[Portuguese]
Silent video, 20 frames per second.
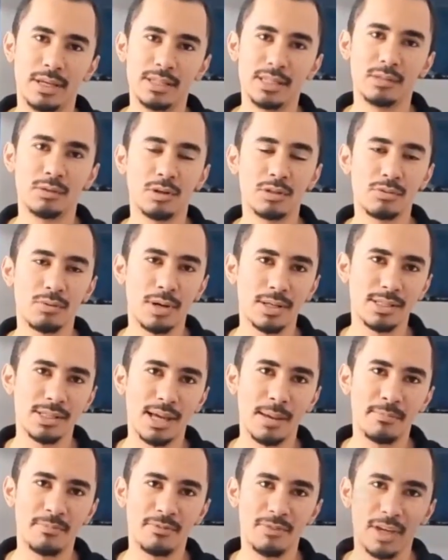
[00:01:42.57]
Esse nosso
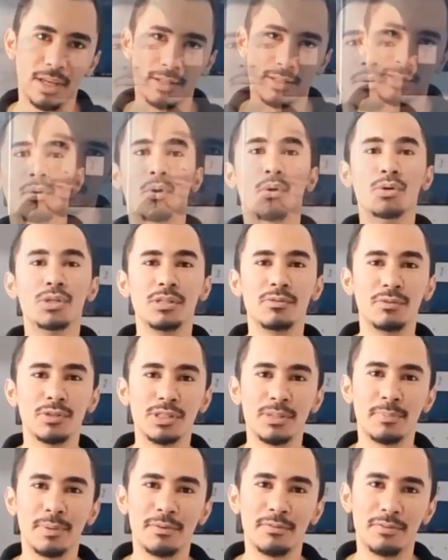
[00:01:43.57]
WhatsApp vendas. Ou se
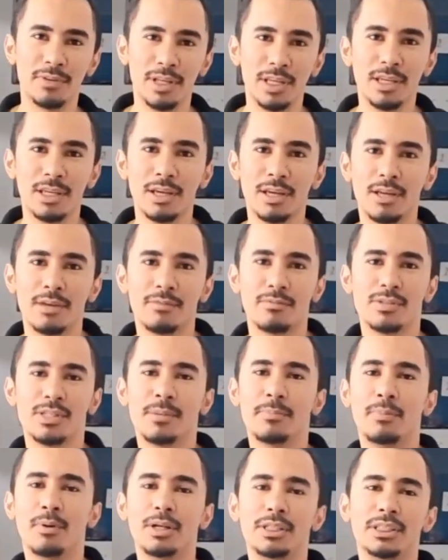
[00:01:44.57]
você preferir,
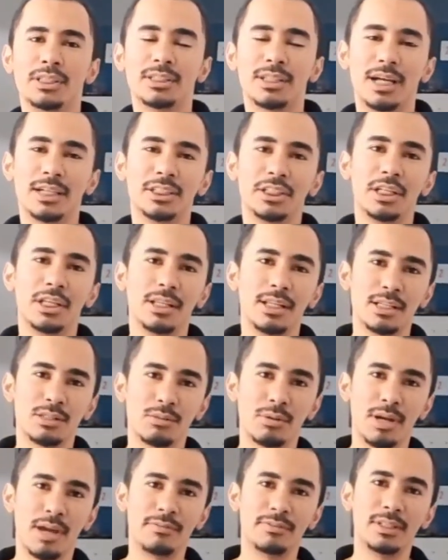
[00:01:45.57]
você pode estar adquirindo a
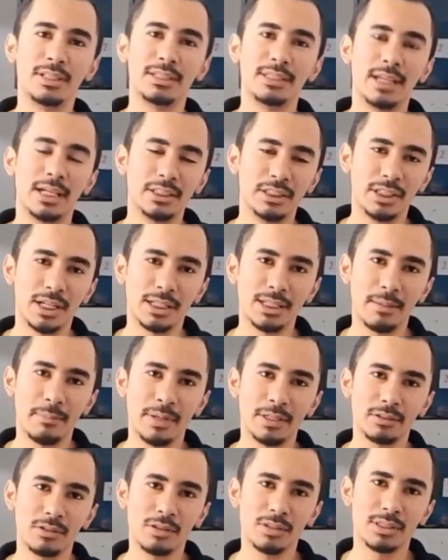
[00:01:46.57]
sua F37
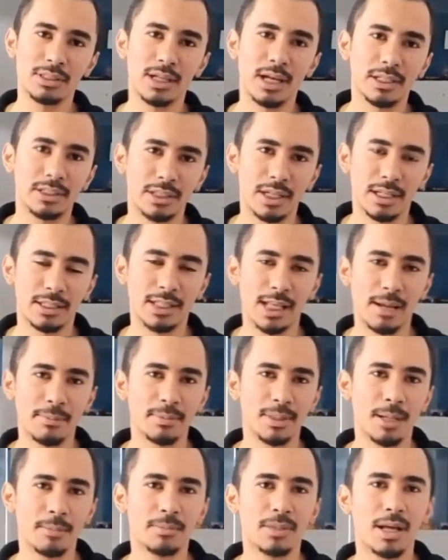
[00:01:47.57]
diretamente no nosso site, que é
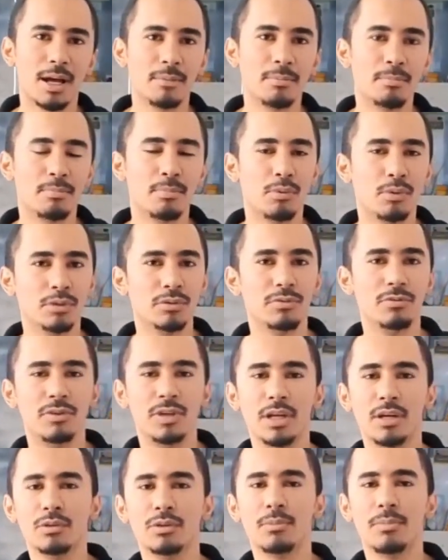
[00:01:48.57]

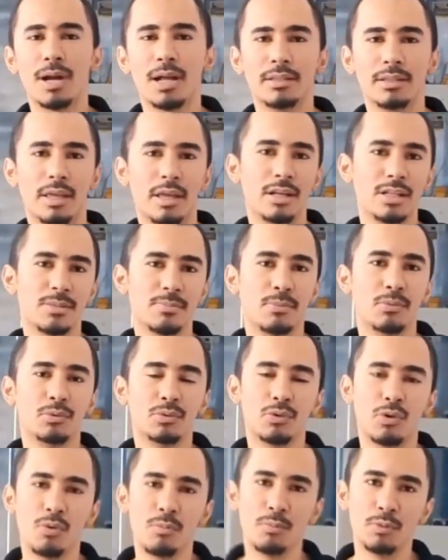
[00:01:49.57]

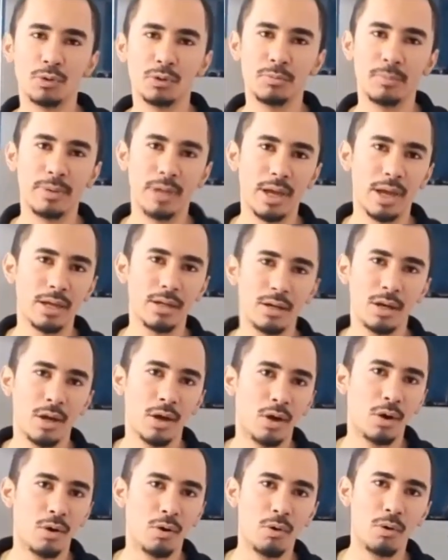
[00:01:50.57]
www.fierrodobradeiras.com.br
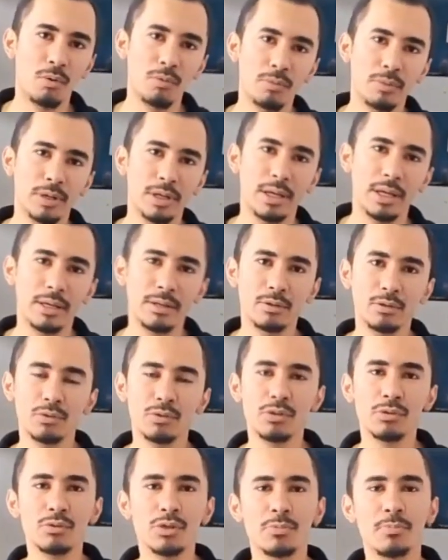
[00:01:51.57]
ou ir
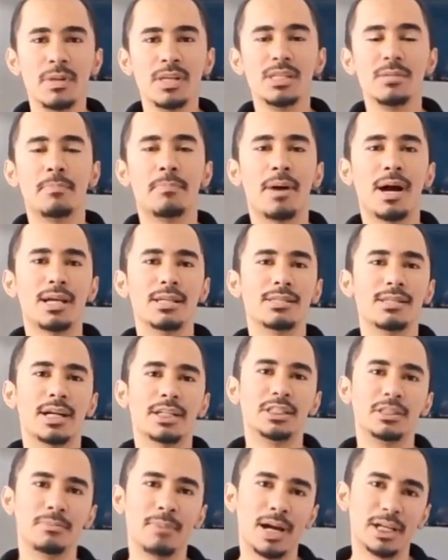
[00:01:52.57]
nos principais
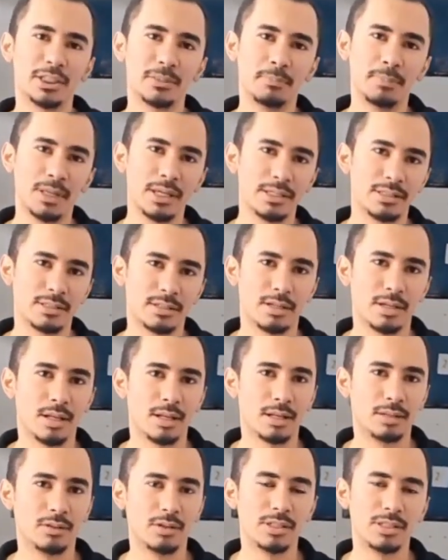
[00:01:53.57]
sites de marketplace.
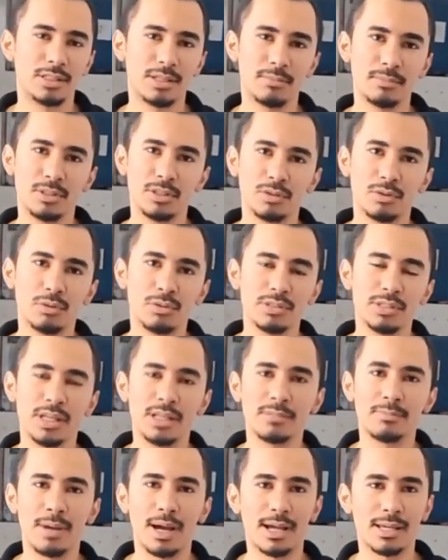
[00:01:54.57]
Nós estamos em todos
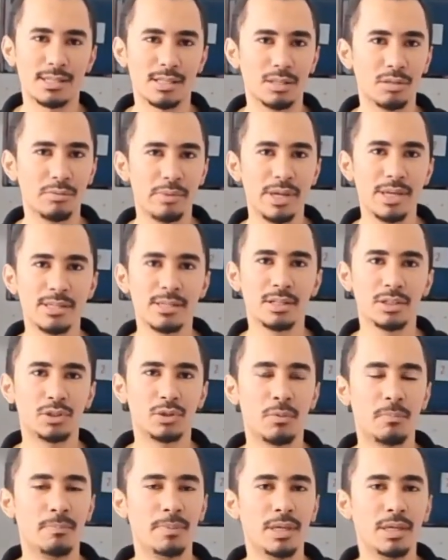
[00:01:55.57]
eles, Magazine Luiza,
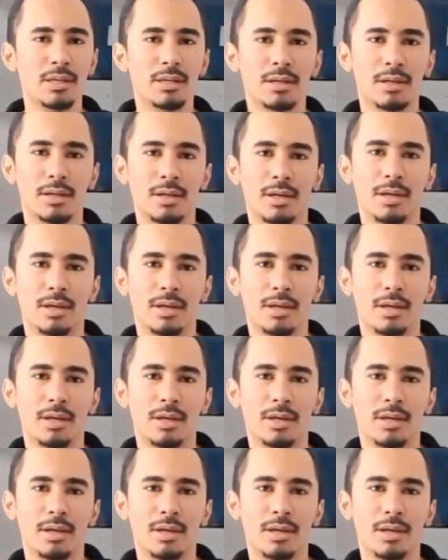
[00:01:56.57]
Shopee,